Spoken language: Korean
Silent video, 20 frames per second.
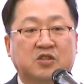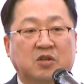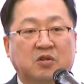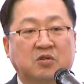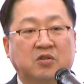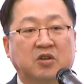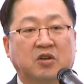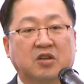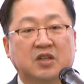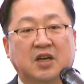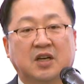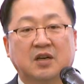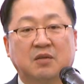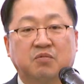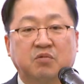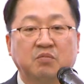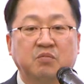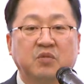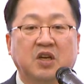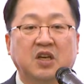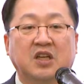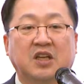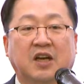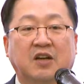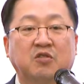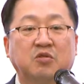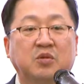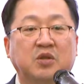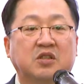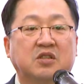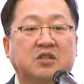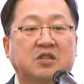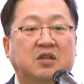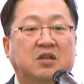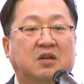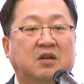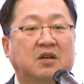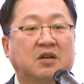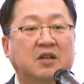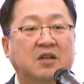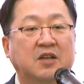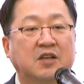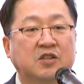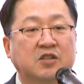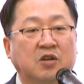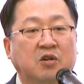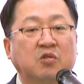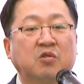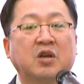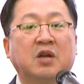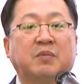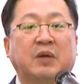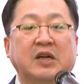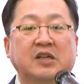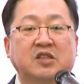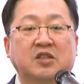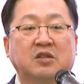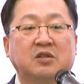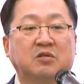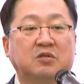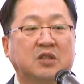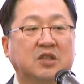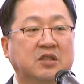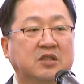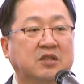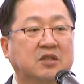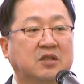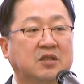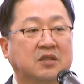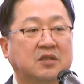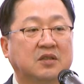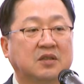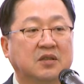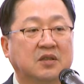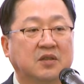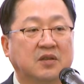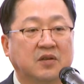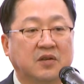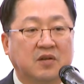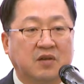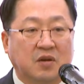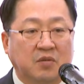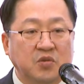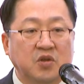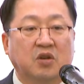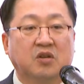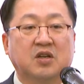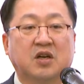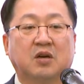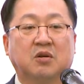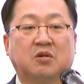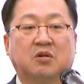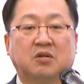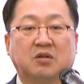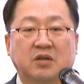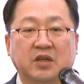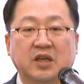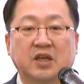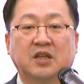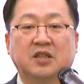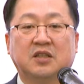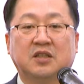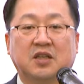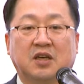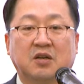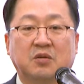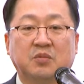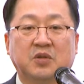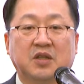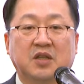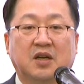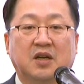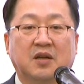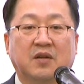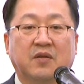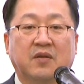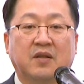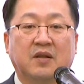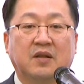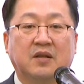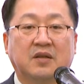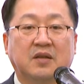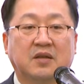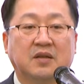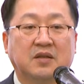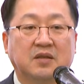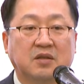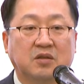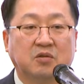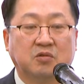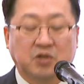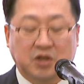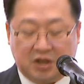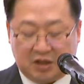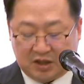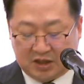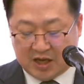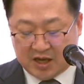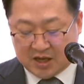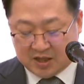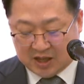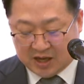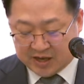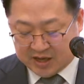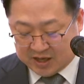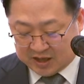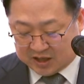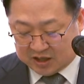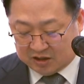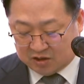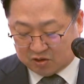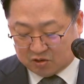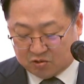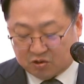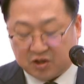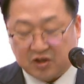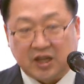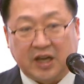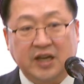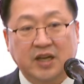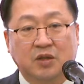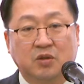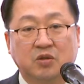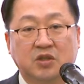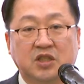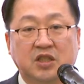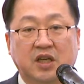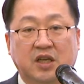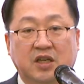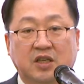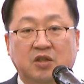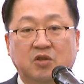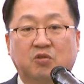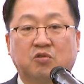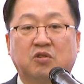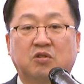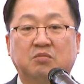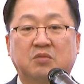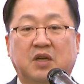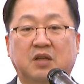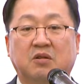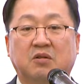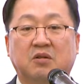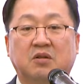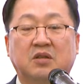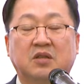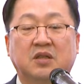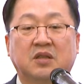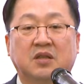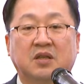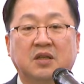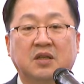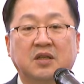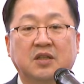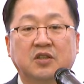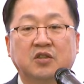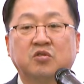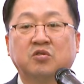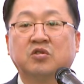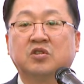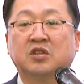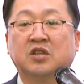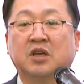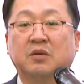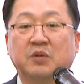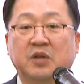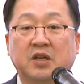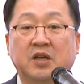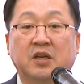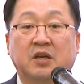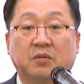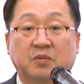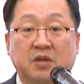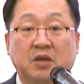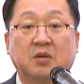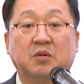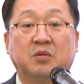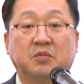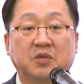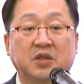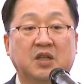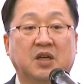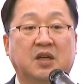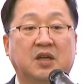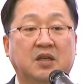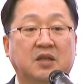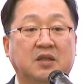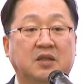서로 역할을 분명히 나누면서 서로의 발전을 위해서 협력하고 해야 된다고 합니다. 우리 나의 기득권, 나의 도시의 기득권만으로는 충청의 미래가 없다고 봅니다.